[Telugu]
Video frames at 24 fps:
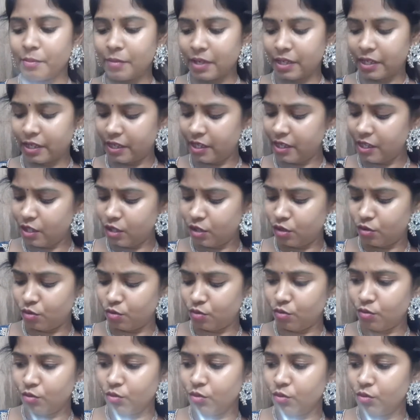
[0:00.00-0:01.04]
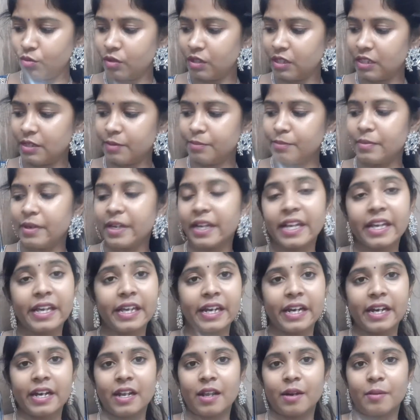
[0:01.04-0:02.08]
బట్ ఈ టూ ఇది
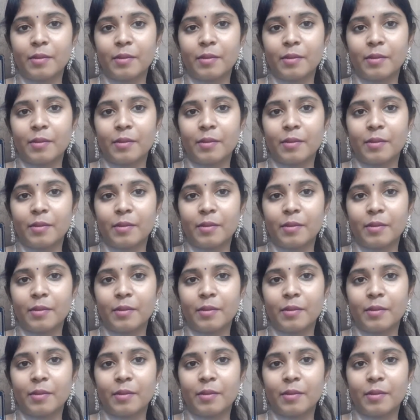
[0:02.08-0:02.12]
బ్రిక్ రెడ్